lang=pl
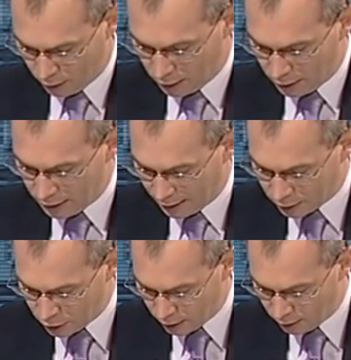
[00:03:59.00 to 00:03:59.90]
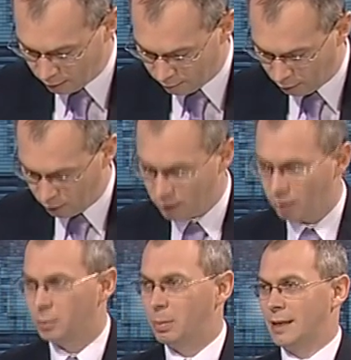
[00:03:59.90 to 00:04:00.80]
mówi i na dzień wolny
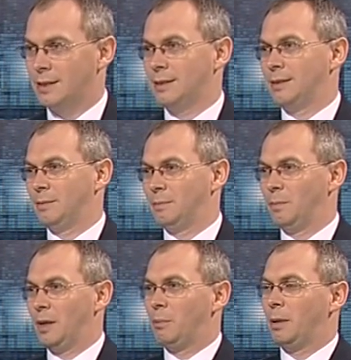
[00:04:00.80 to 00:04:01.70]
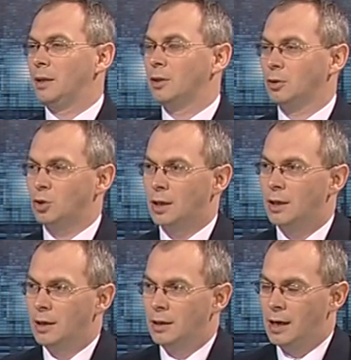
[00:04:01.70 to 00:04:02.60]
od pracy. Panie doktorze,
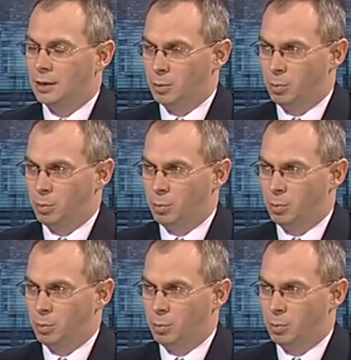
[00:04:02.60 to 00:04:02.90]
jak